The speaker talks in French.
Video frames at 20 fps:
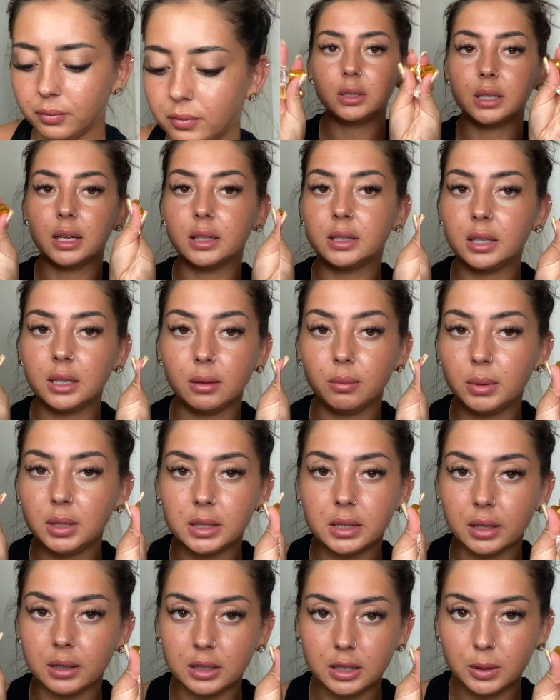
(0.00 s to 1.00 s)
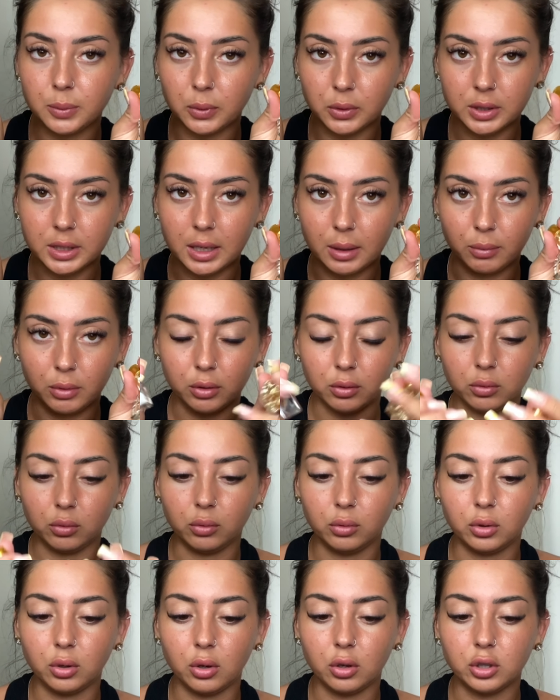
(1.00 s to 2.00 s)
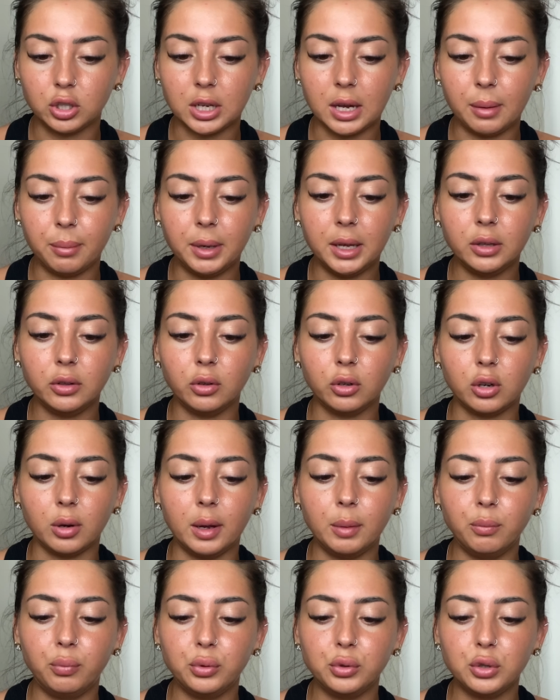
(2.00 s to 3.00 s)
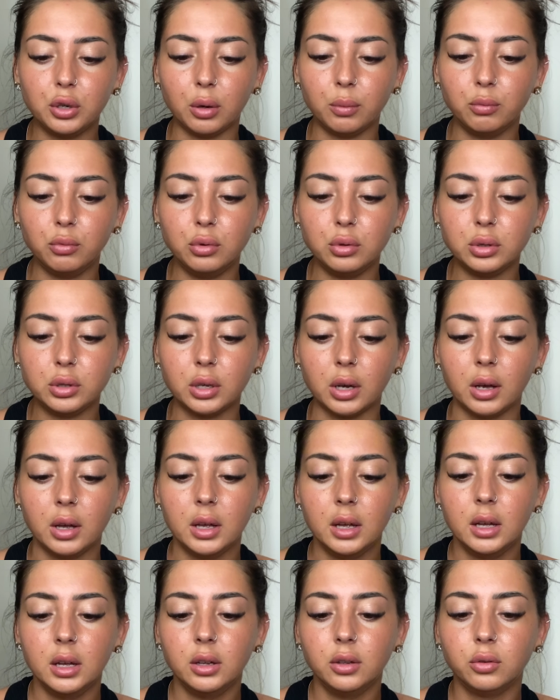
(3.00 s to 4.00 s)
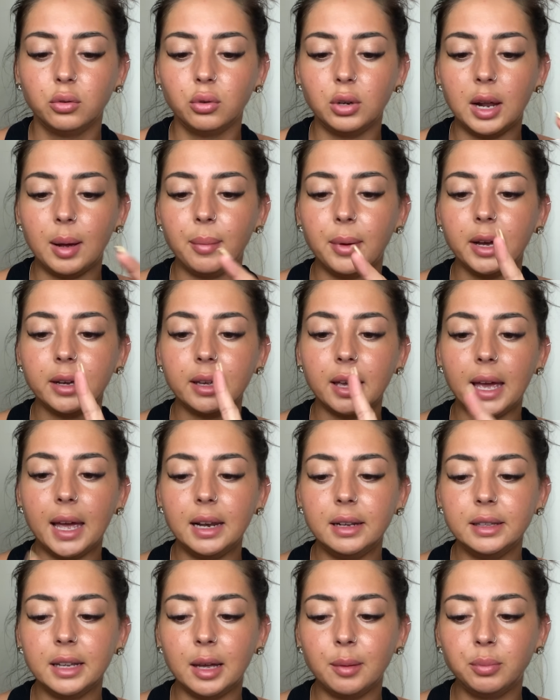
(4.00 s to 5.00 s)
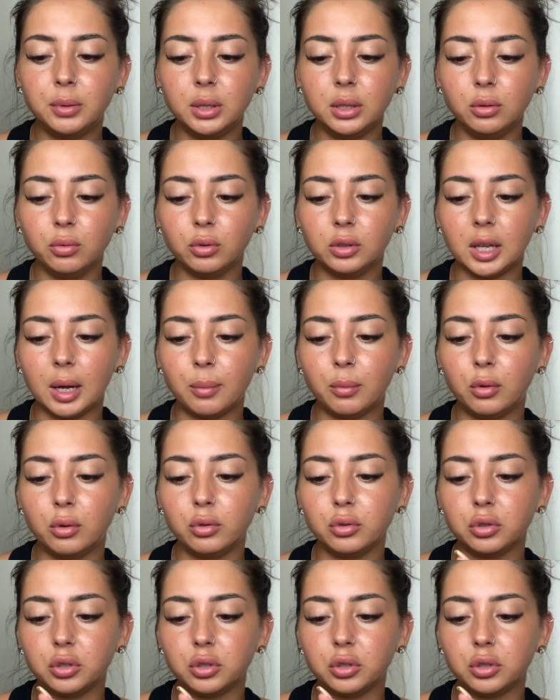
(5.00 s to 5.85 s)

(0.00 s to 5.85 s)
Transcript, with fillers: Ça c'est mes indispensables. Donc euh, je ramène euh, quand même plusieurs musques de la marque El Nabil notamment.